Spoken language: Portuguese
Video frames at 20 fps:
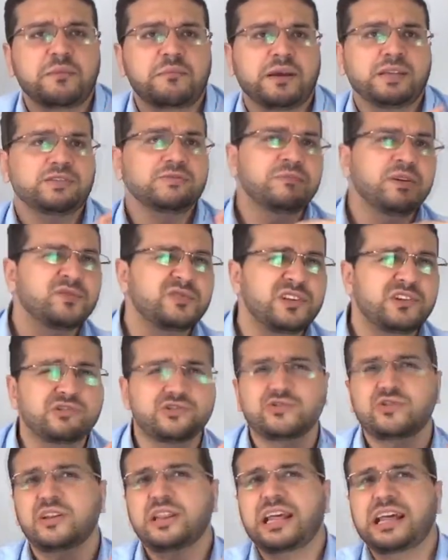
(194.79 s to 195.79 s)
mas o meu
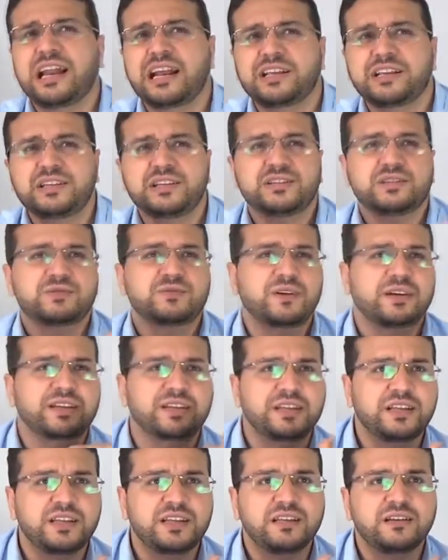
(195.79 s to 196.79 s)
Deus tolera isso,
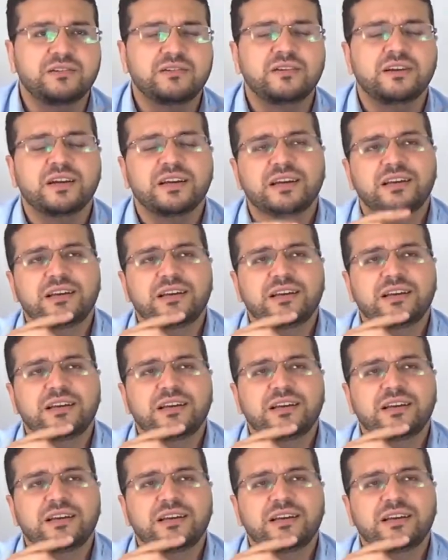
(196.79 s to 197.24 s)
aquilo.